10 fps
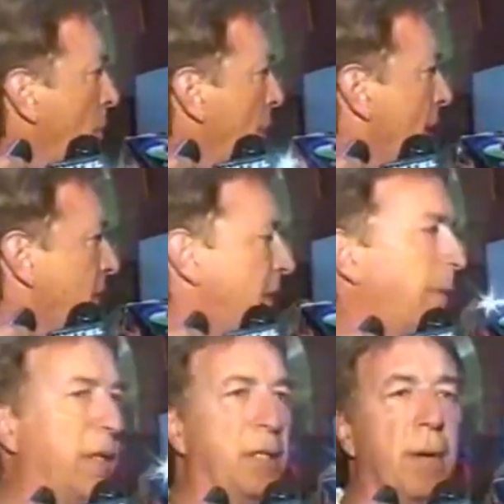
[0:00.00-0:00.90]
Había
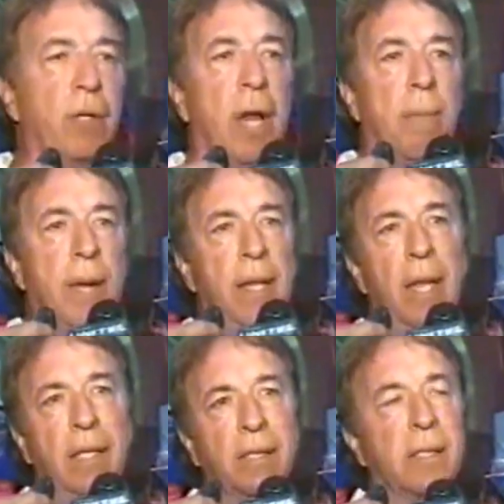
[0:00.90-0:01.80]
jugadores que se estaban llevando
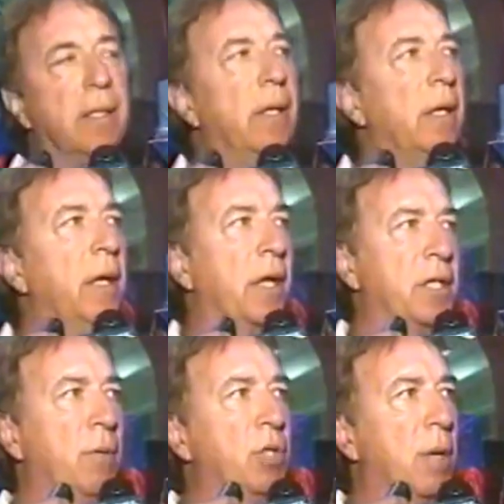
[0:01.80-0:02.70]
las prendas
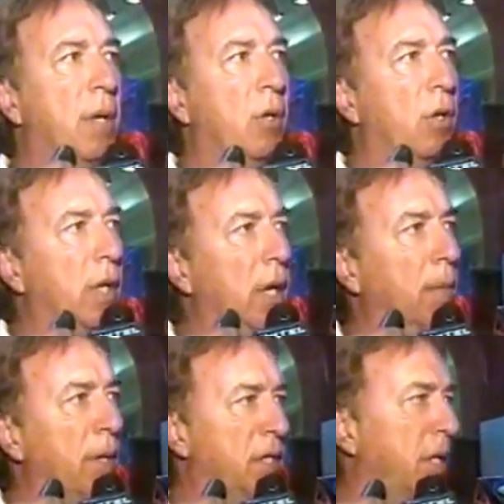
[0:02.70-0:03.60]
y recibió un
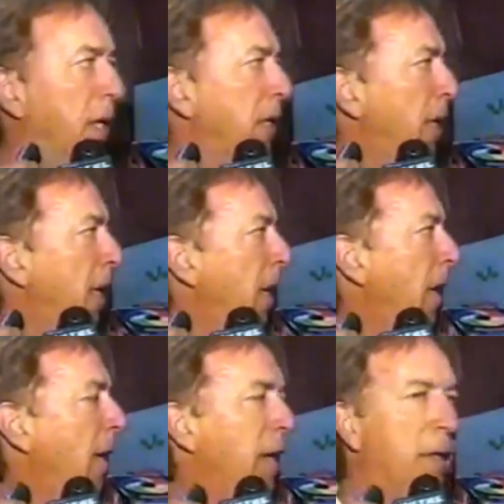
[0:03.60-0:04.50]
llamado del
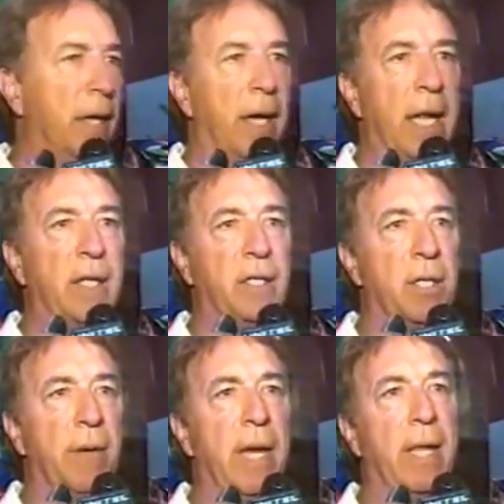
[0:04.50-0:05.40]
presidente de
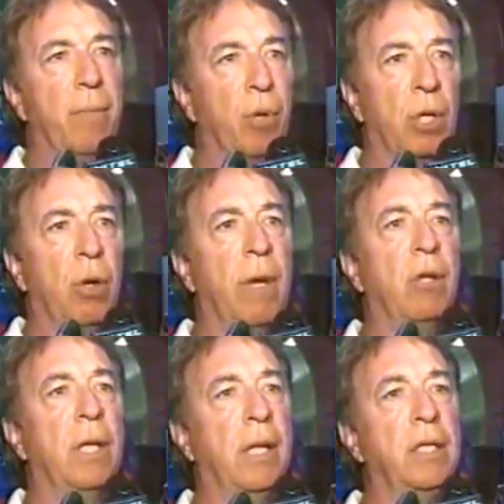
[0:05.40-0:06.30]
que nadie se lleve nada
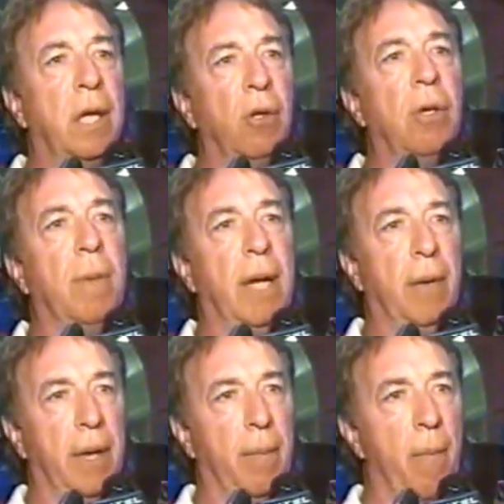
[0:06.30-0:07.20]
porque todavía no está dicha la última